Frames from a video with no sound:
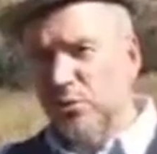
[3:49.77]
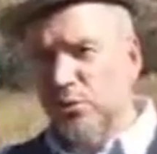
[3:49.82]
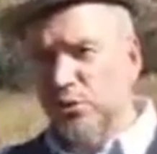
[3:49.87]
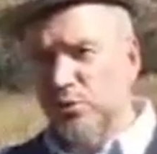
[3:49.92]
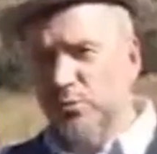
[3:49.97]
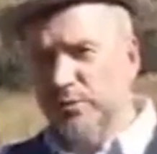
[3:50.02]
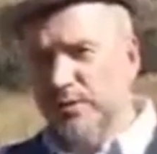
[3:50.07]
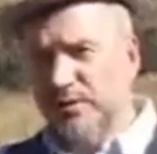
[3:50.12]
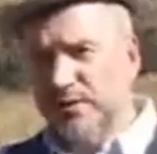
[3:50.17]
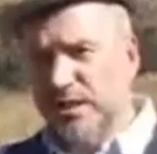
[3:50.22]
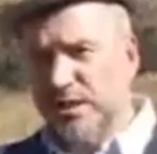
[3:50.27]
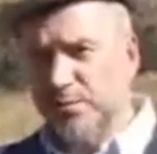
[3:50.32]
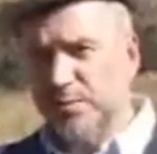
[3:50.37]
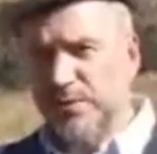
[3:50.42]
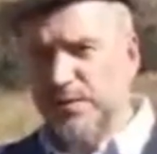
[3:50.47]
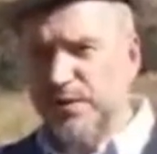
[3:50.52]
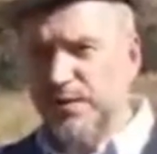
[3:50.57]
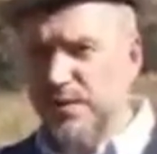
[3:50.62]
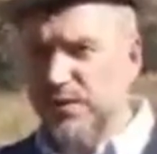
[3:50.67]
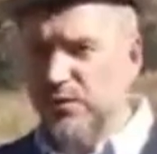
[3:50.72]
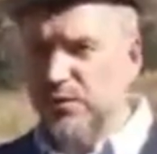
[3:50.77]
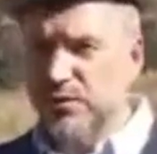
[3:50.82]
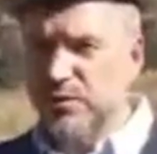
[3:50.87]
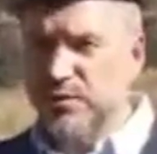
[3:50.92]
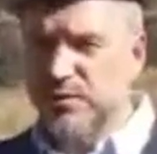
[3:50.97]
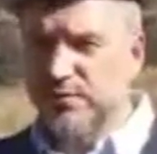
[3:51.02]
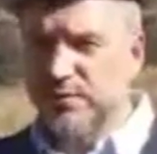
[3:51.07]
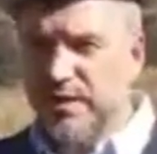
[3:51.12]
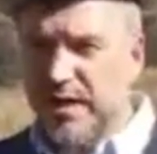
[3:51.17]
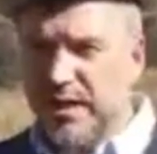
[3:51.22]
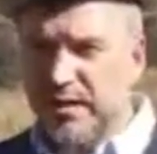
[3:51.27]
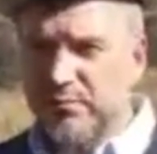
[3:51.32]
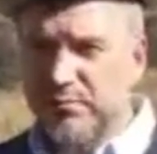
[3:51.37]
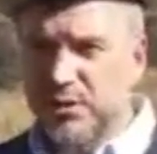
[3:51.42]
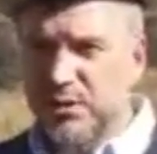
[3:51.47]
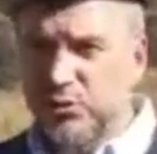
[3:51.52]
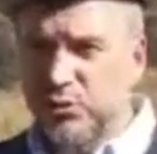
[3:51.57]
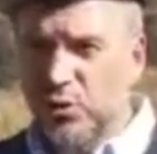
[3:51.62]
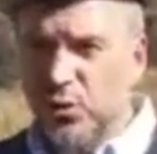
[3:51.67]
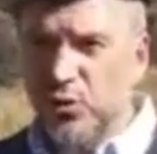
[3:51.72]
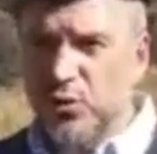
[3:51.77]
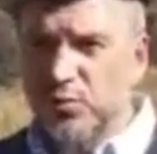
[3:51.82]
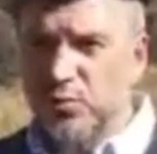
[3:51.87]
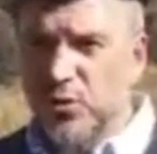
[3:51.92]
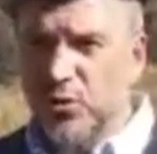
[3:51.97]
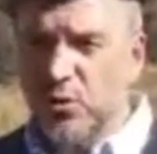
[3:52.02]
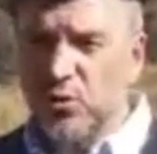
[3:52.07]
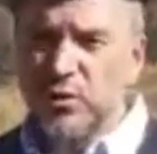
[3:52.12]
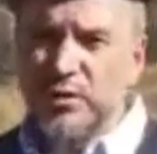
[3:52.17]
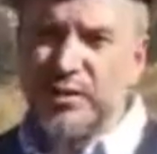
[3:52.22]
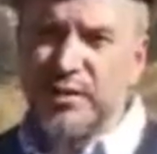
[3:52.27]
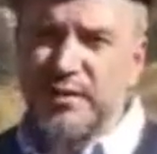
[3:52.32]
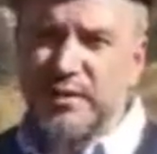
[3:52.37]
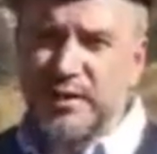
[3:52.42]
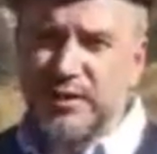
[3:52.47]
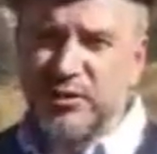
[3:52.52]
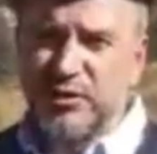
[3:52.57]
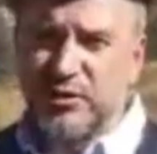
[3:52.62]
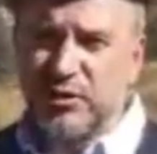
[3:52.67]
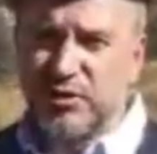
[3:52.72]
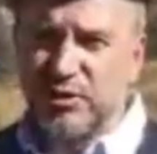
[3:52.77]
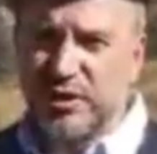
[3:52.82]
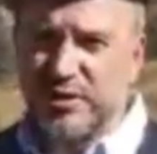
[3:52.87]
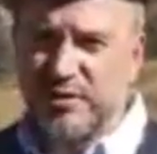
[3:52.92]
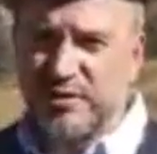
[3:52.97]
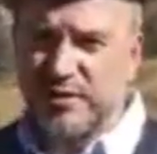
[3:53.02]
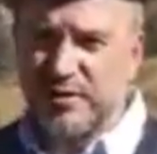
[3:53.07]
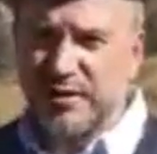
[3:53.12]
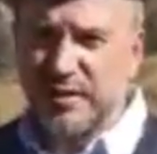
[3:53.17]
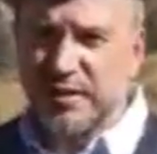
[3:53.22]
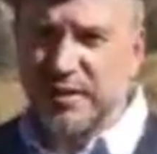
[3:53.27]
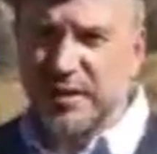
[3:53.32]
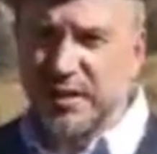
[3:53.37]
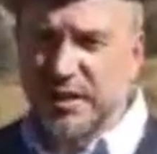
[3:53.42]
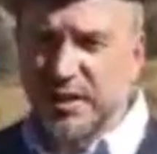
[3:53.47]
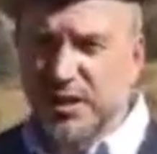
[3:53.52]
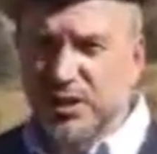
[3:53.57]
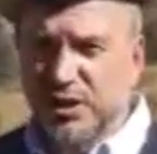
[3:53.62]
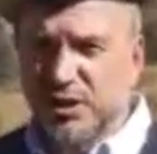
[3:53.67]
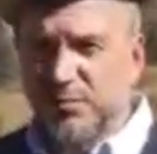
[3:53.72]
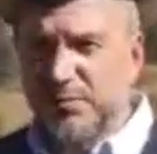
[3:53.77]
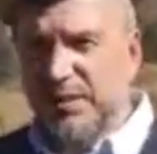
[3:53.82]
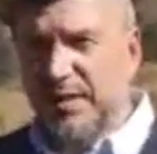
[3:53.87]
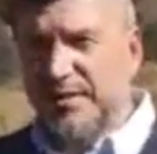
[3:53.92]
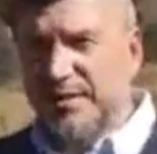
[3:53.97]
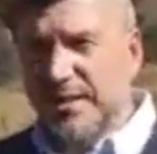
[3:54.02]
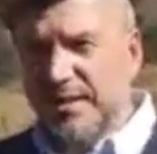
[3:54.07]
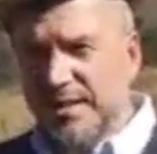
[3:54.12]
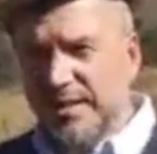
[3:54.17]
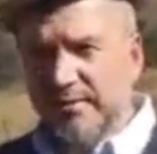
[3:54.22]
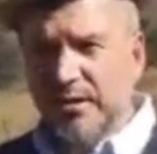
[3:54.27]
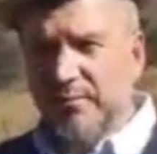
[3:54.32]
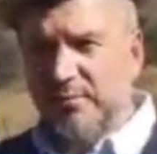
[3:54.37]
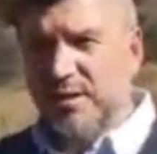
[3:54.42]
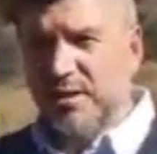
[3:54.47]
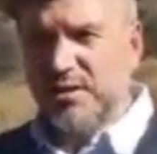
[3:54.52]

doğru bir tespit e, var mı yok mu onu netleştireceğiz. Şimdi birazdan devam